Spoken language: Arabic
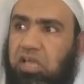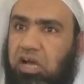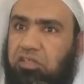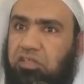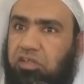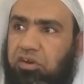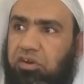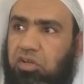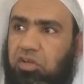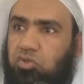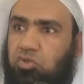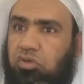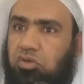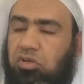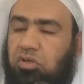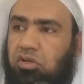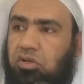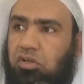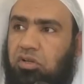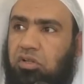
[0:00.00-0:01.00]
هذا الرجل
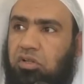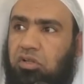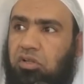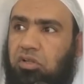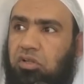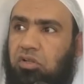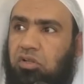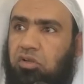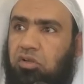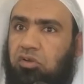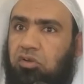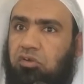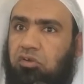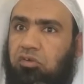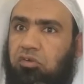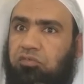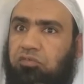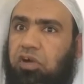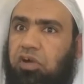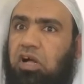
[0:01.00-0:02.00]

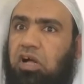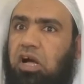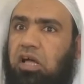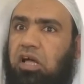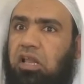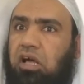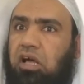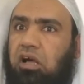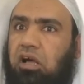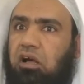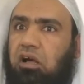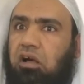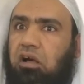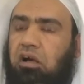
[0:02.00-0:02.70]
فقال